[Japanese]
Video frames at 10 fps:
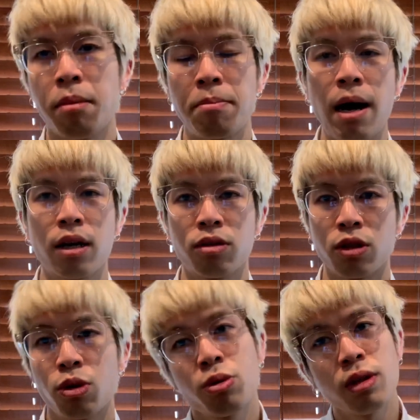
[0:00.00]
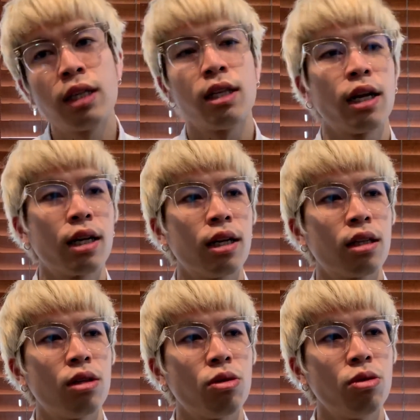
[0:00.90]
まあ、パンクってそういうことなんじゃないかなっ
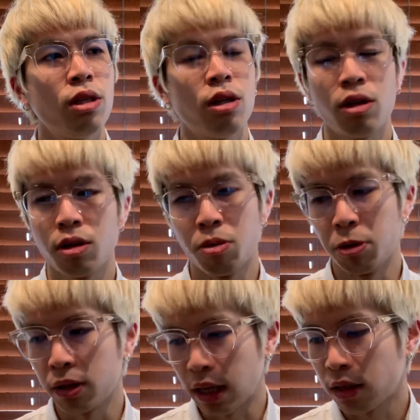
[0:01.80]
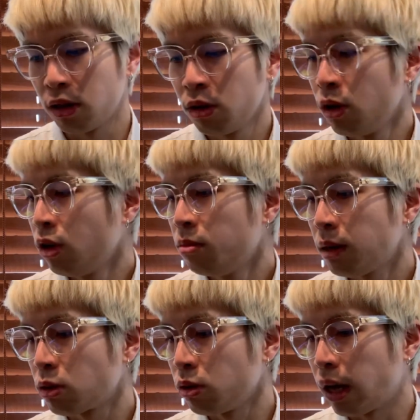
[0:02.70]
ていうふうに思ったっていう、
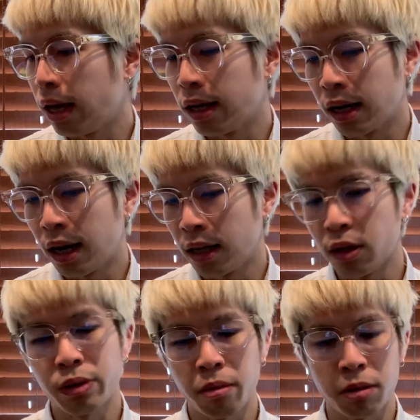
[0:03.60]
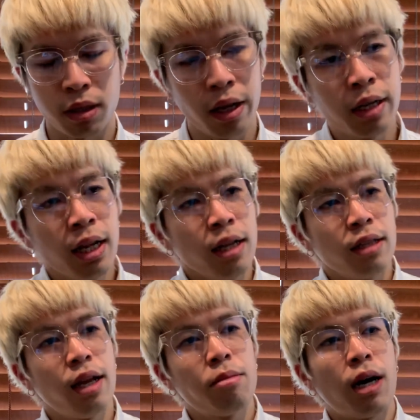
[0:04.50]
まあ、そういう映画でございますね。
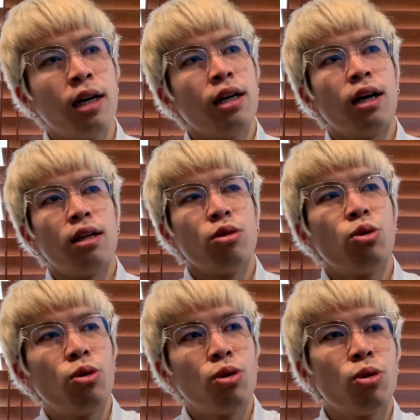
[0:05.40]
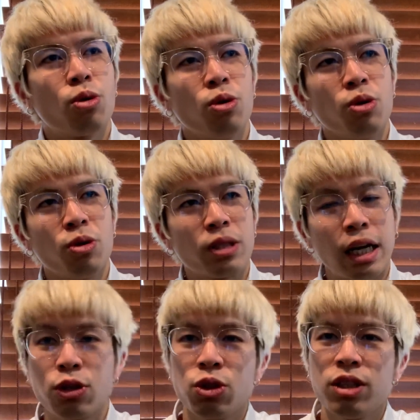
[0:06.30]
で、まあ、あのー、この
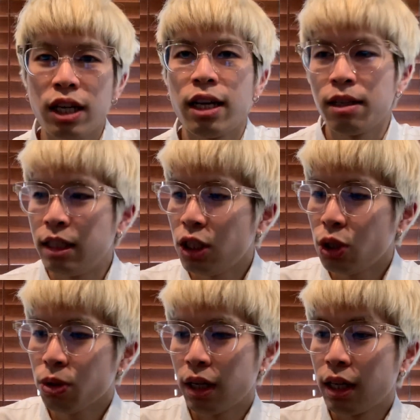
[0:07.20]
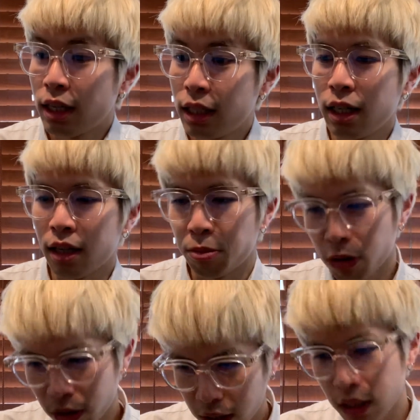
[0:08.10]
作中にね、印象的なシーンがあって、
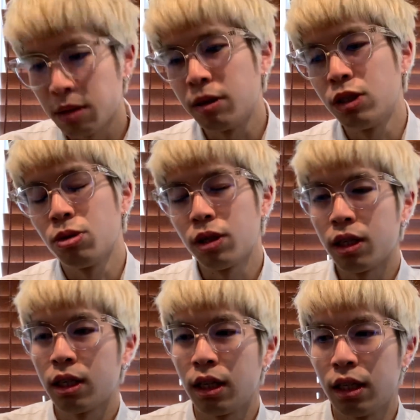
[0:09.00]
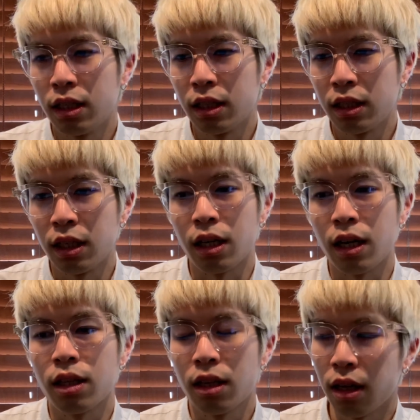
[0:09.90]
僕の中で一番印象的なシーンが
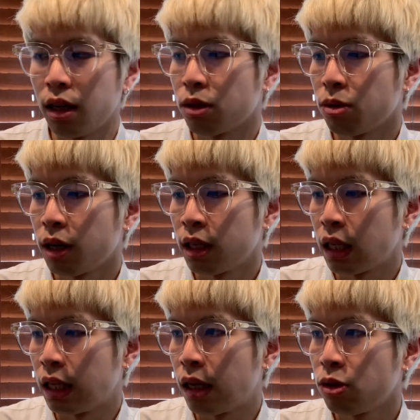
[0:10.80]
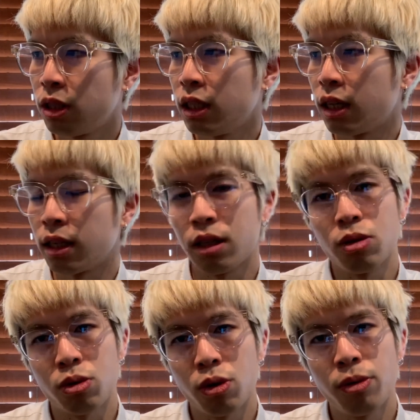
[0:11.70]
あって、それが何のシーンかってい
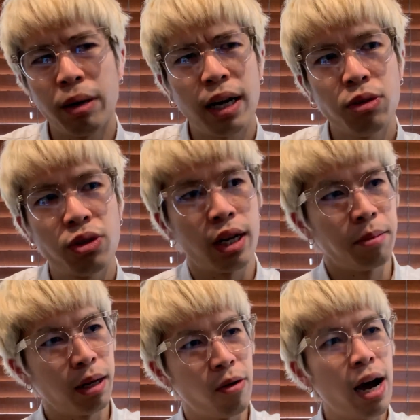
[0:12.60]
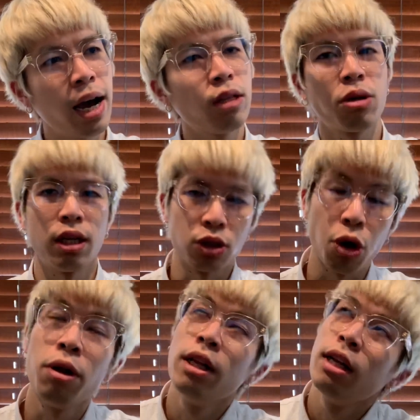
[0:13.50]
うと、まあ、彼女がね、まだ若い時ですよ。
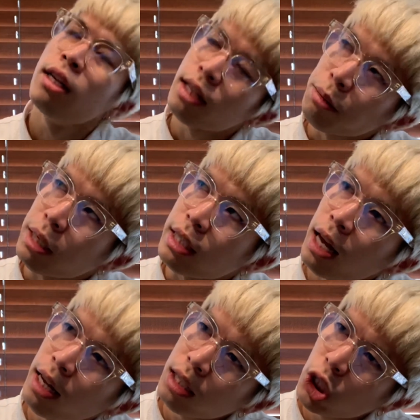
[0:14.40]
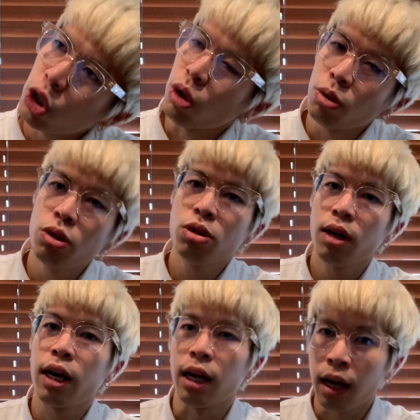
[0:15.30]
多分ね、30、40く
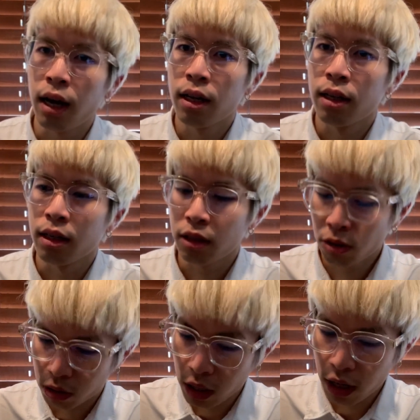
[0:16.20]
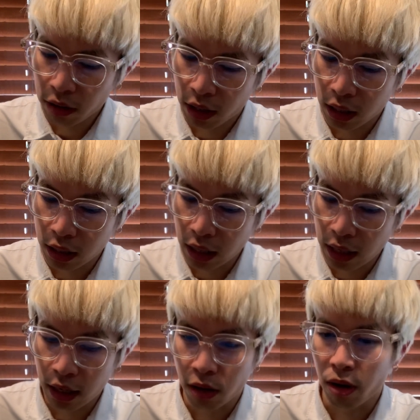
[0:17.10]
らいかな。ちょっと正確には
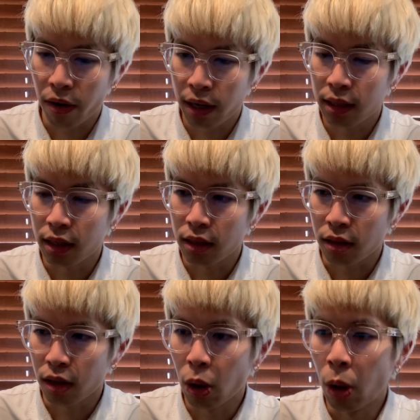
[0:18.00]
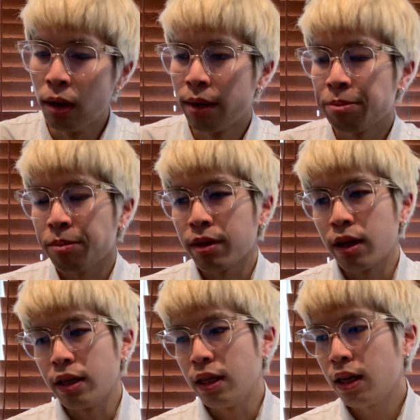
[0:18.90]
何年とかわかんないんですけど、
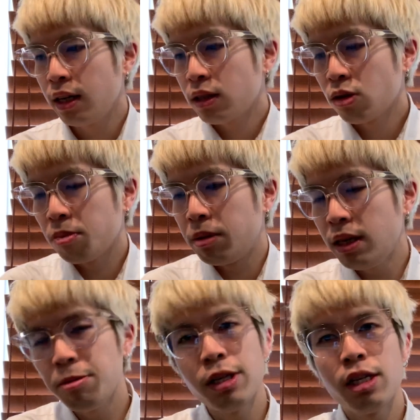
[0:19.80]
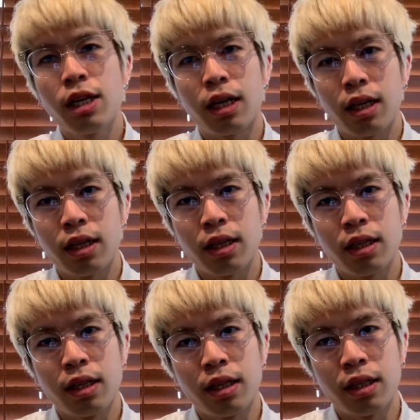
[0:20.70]
イギリスの BBC
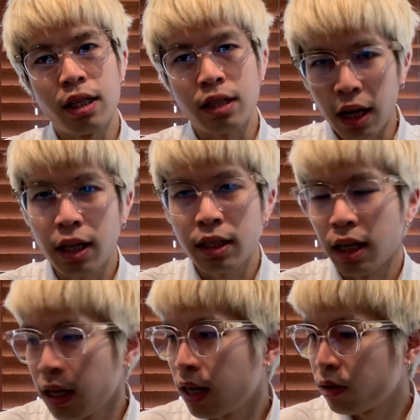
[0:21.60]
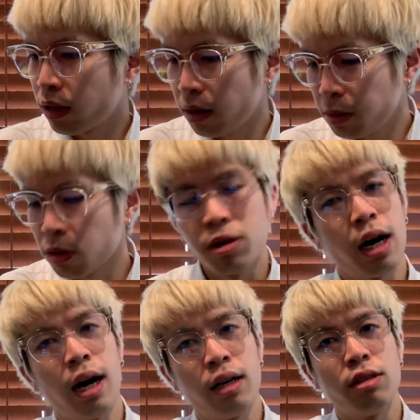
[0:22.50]
ですかね、確かね。あの、テレビ局
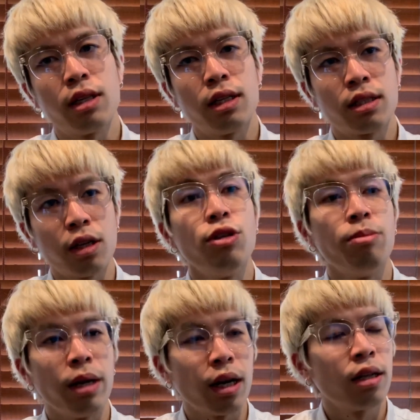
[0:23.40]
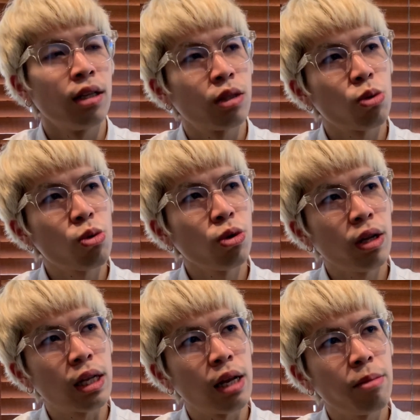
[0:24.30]
があるじゃないですか、有名な。で、そこの
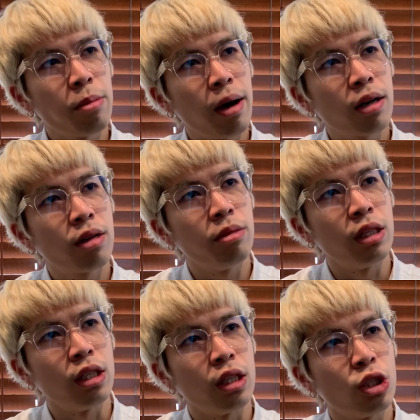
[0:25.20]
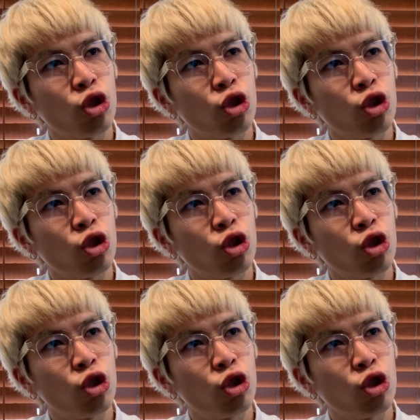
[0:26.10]
ね、テレビ番組に